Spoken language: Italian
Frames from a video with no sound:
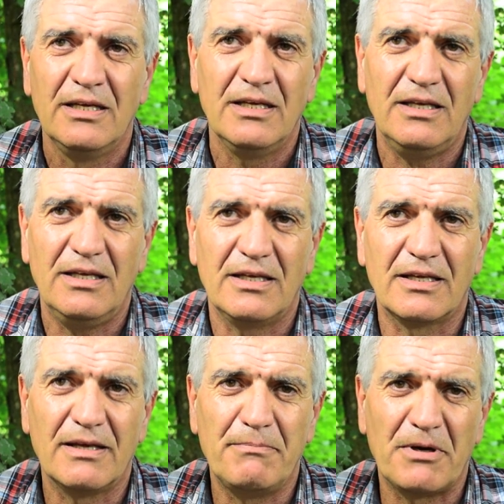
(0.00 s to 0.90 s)
e
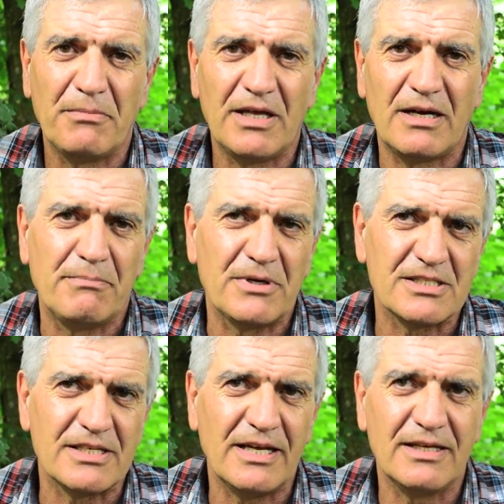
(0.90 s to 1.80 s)
che per me
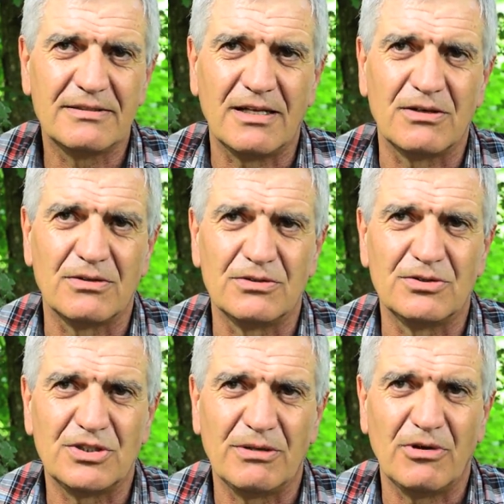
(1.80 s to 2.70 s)
rappresentano
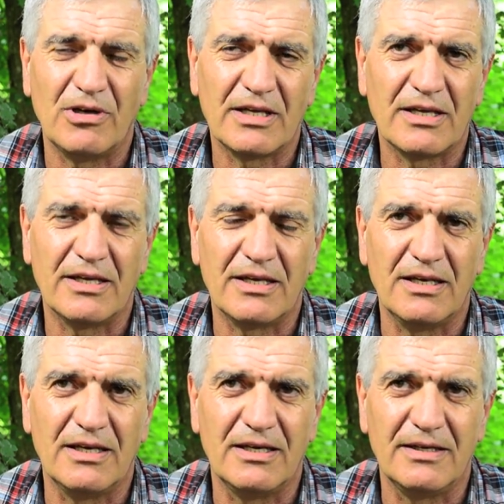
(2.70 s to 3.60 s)
diciamo, anche
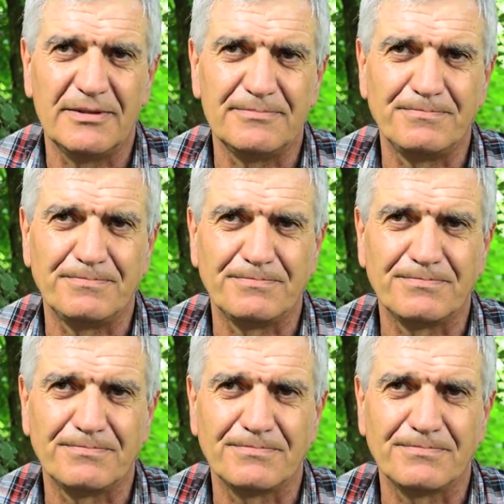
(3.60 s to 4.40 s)
la, mm,